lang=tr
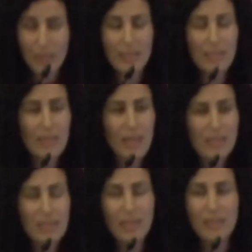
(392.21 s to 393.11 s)
insan
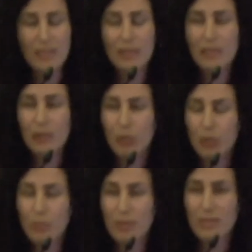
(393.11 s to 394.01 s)
zihniyetinin ilk
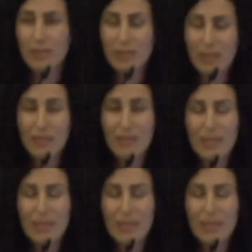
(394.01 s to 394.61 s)
oluşmasında din